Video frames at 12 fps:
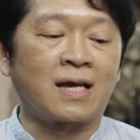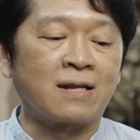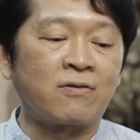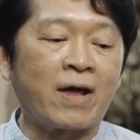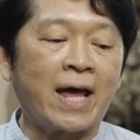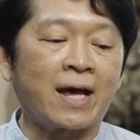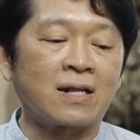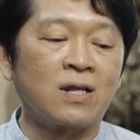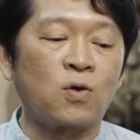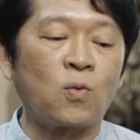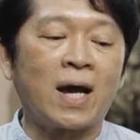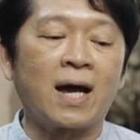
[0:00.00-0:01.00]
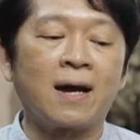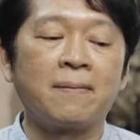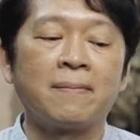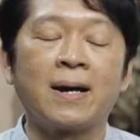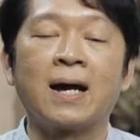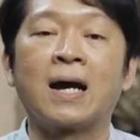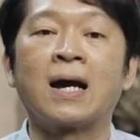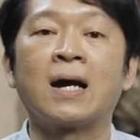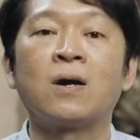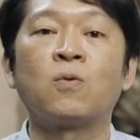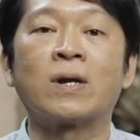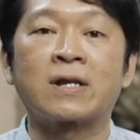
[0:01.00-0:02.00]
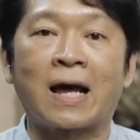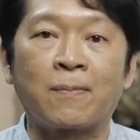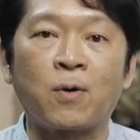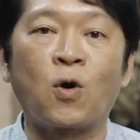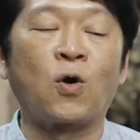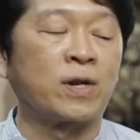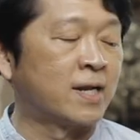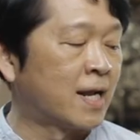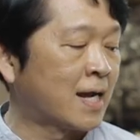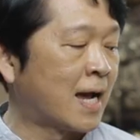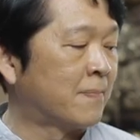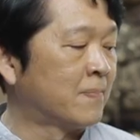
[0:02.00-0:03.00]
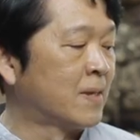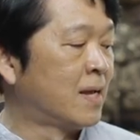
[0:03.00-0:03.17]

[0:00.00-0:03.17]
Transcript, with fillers: ชั้นแรกเรียกว่ามหาวราพรนะครับ